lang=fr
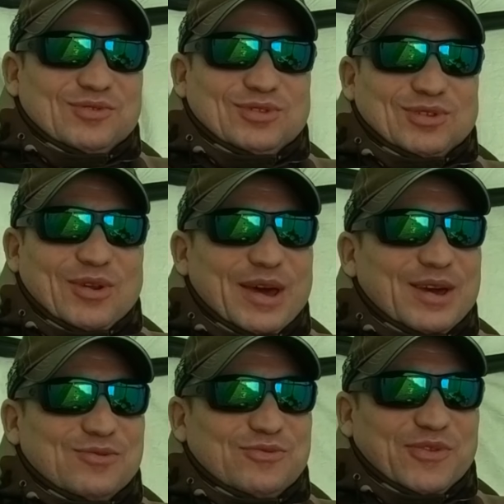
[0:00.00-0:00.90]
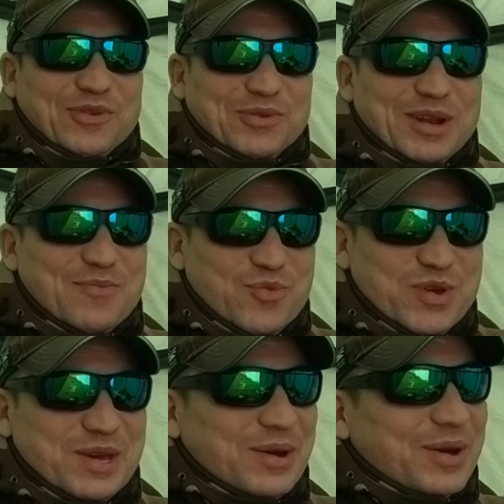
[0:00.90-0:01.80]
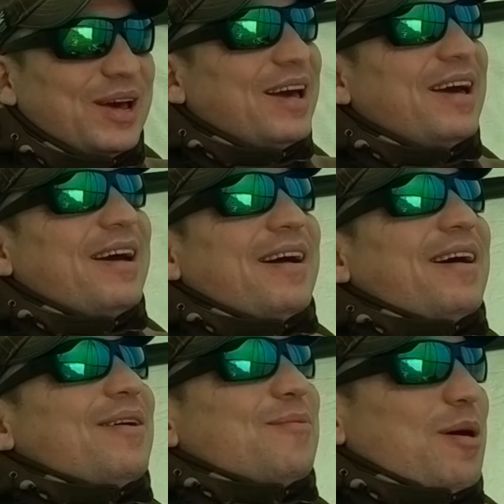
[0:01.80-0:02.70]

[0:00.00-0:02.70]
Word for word: soleil, du vent, de la pluie. Mais